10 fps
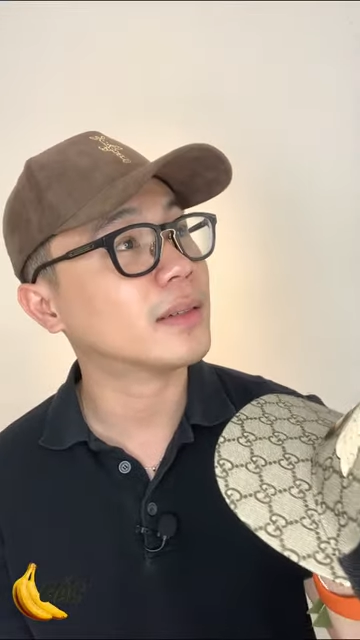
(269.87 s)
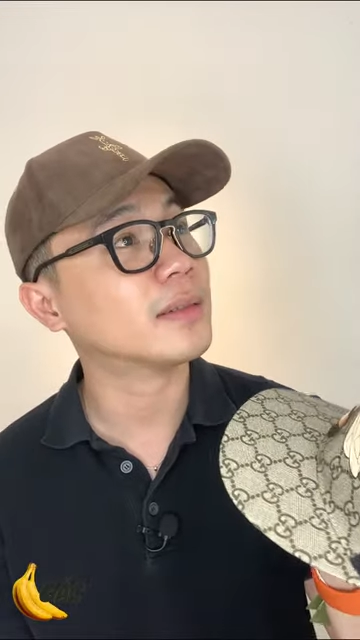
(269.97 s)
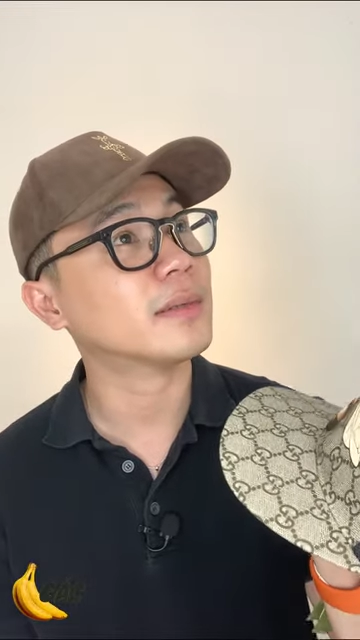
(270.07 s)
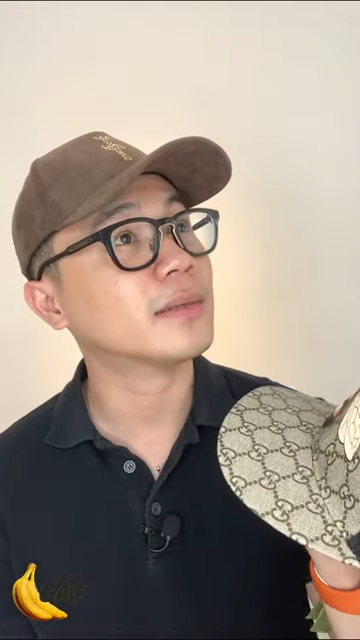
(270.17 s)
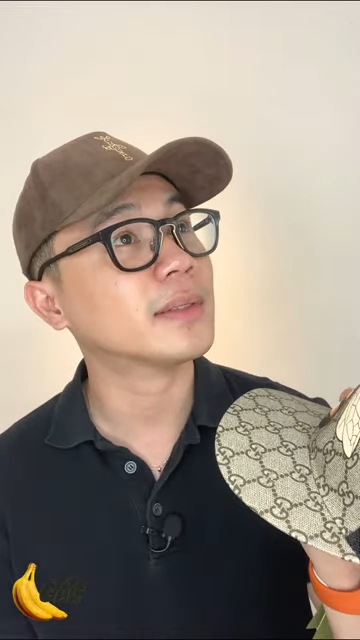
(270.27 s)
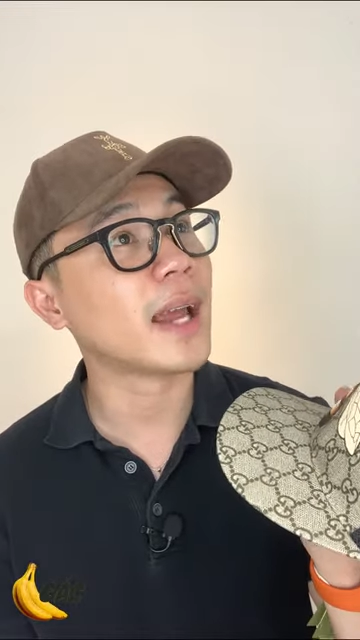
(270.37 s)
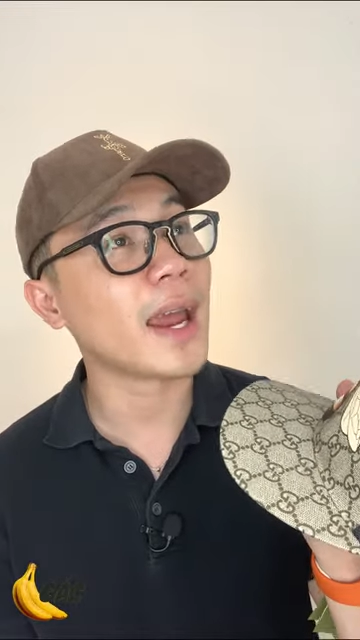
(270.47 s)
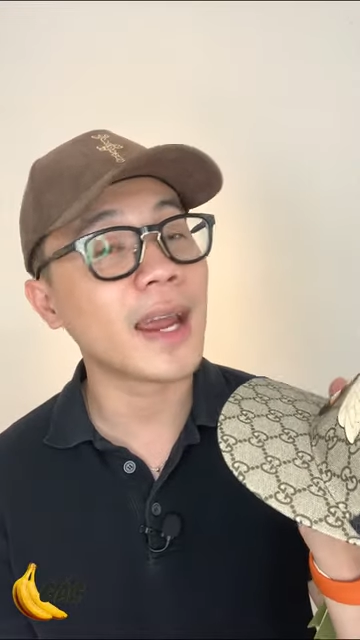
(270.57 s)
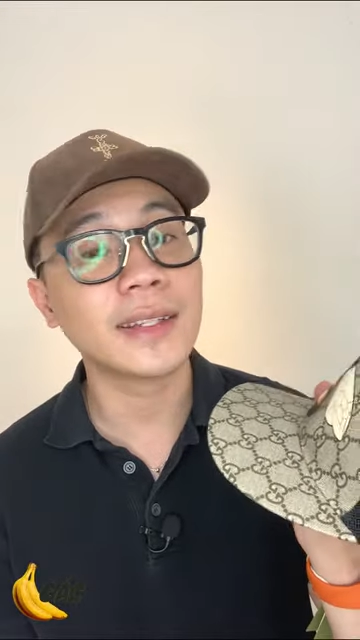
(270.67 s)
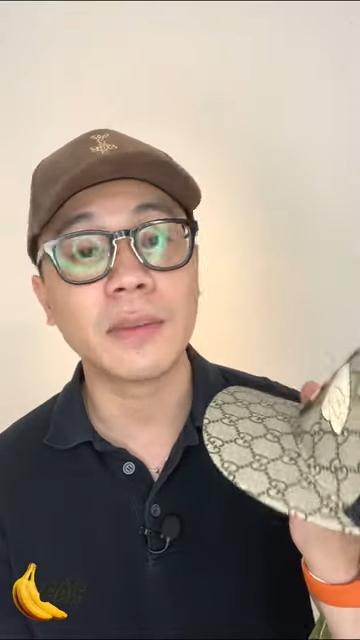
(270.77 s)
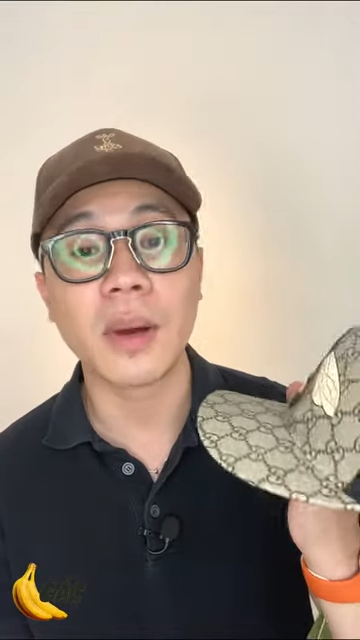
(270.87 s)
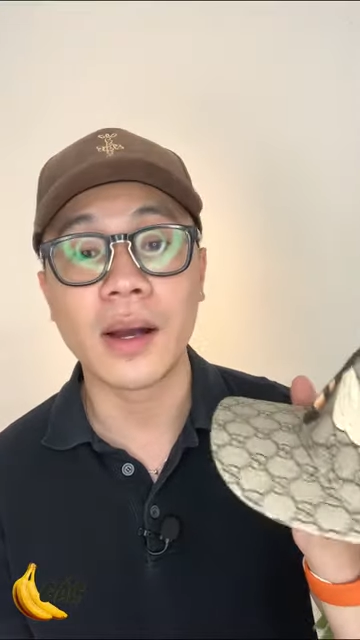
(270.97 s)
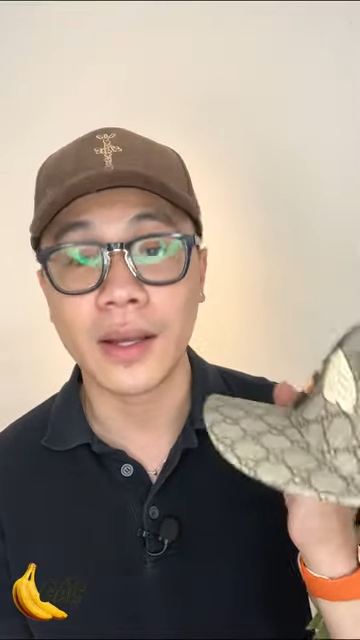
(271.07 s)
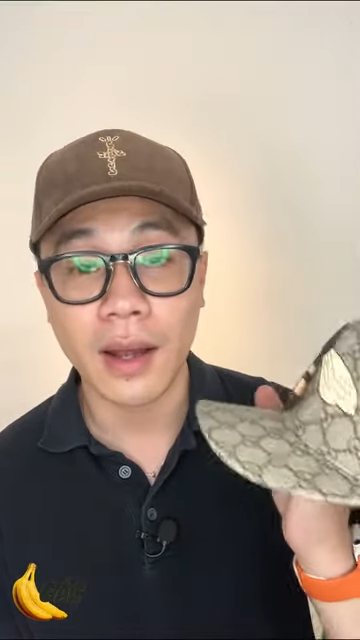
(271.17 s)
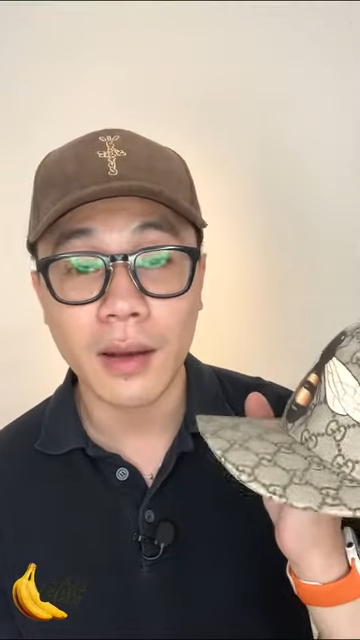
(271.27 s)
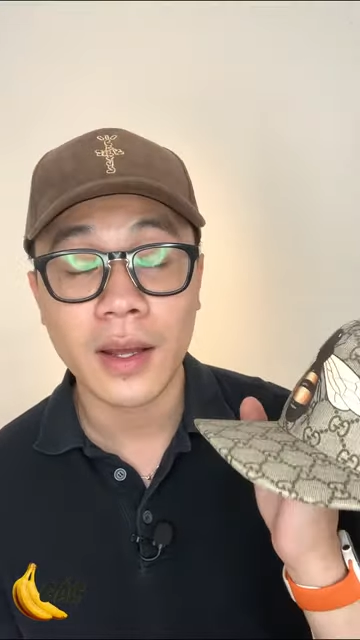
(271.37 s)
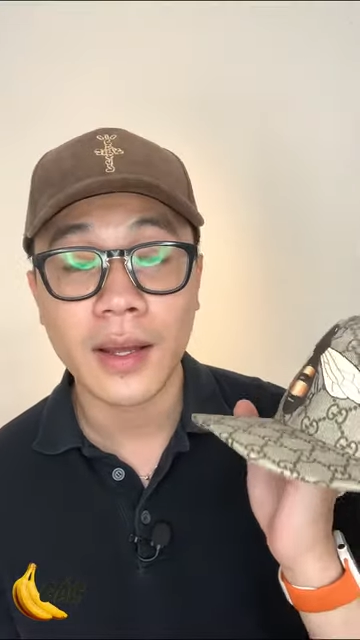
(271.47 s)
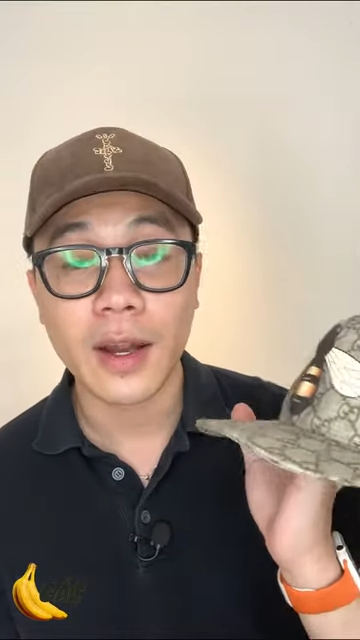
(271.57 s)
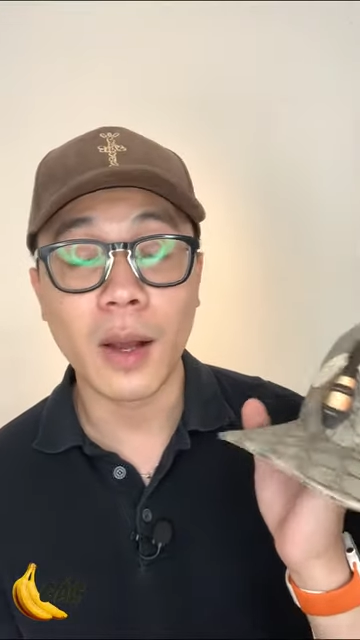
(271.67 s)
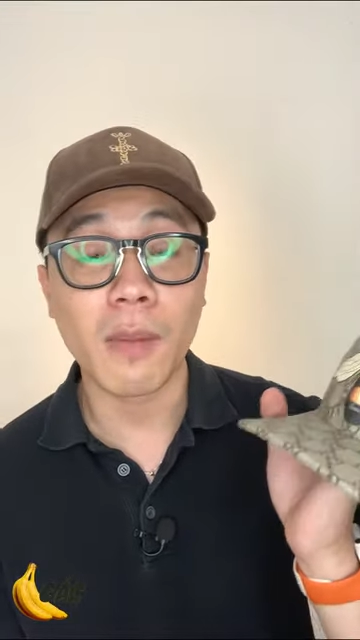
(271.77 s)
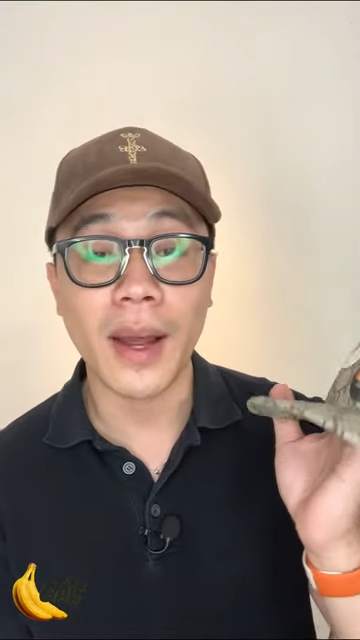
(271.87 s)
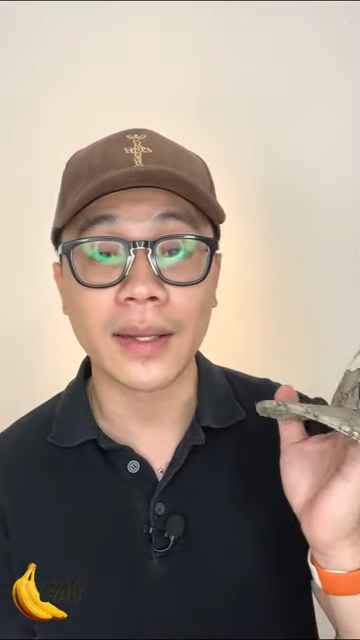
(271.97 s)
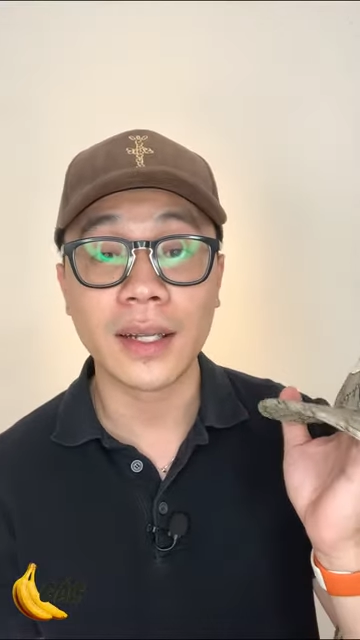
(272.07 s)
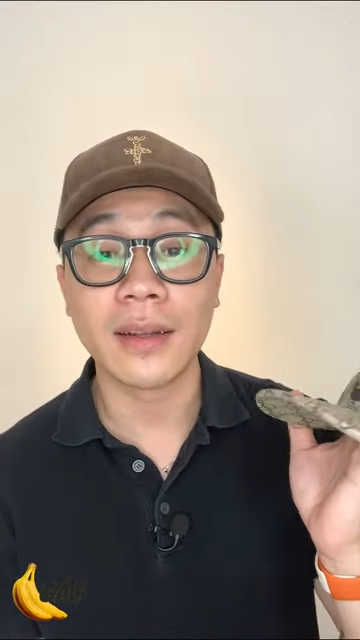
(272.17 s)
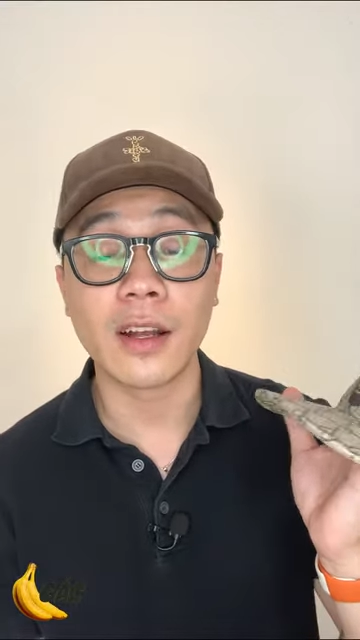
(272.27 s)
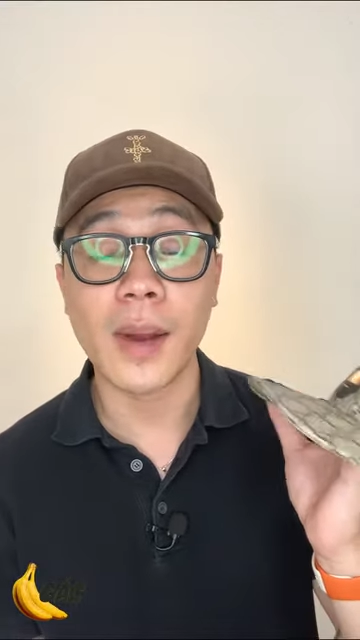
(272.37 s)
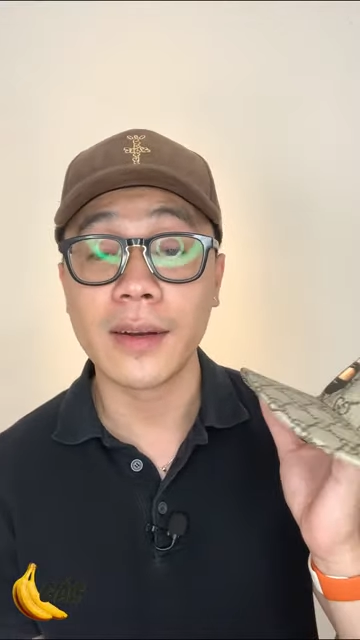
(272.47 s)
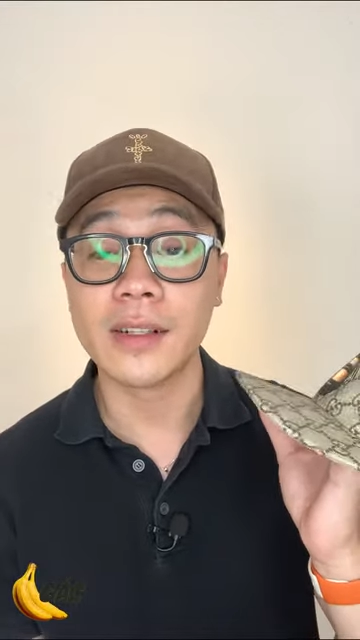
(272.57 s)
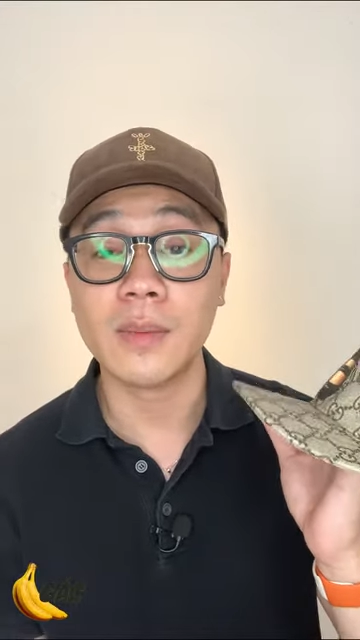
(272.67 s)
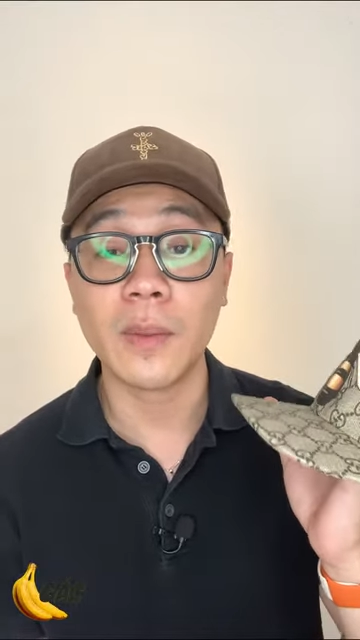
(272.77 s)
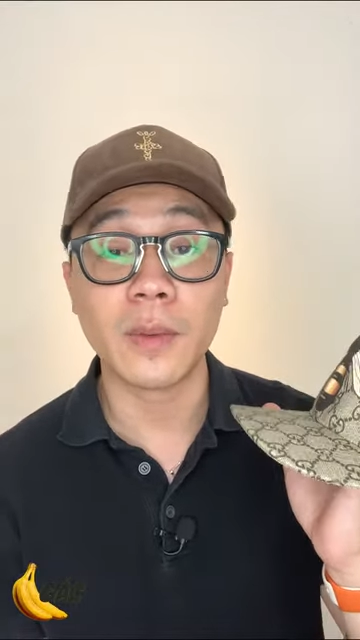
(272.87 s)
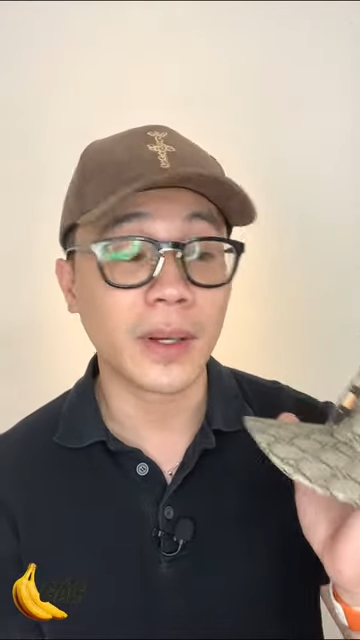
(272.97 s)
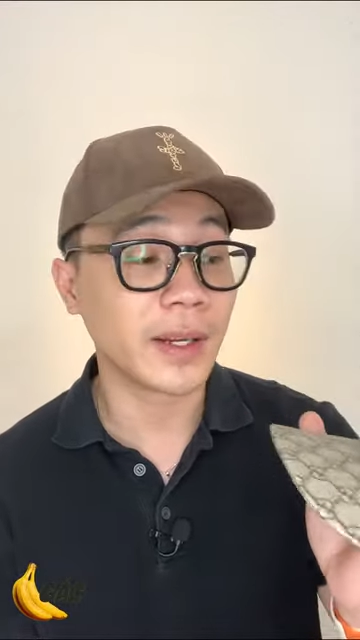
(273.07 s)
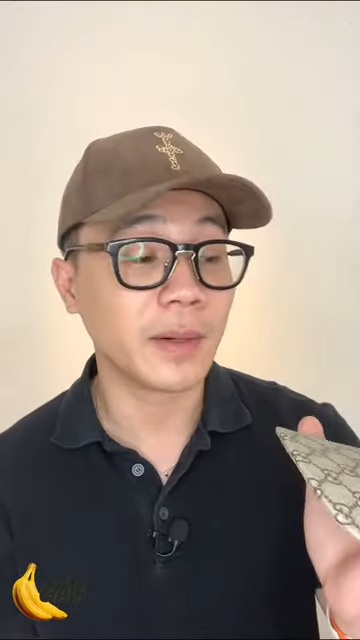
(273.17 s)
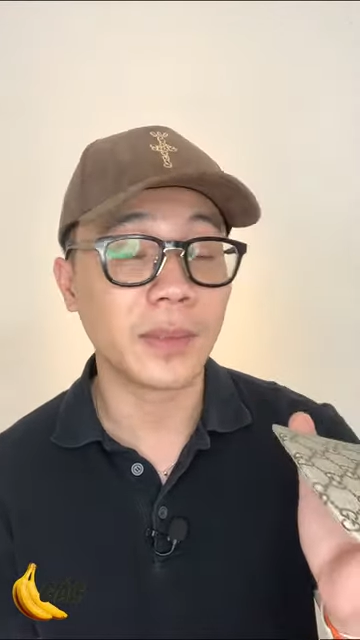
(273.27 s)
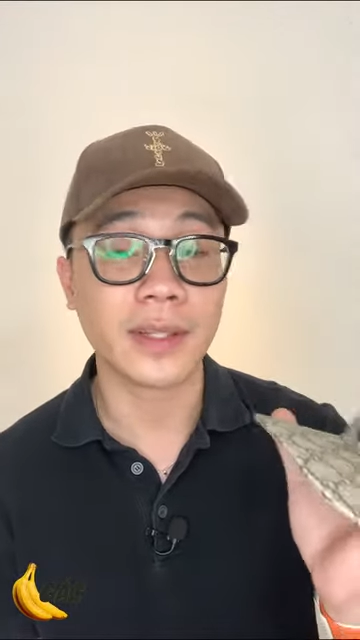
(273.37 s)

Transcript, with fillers: uh, size S M vậy đó. Nếu mà các bạn thích thì các bạn cứ inbox cho mình đi,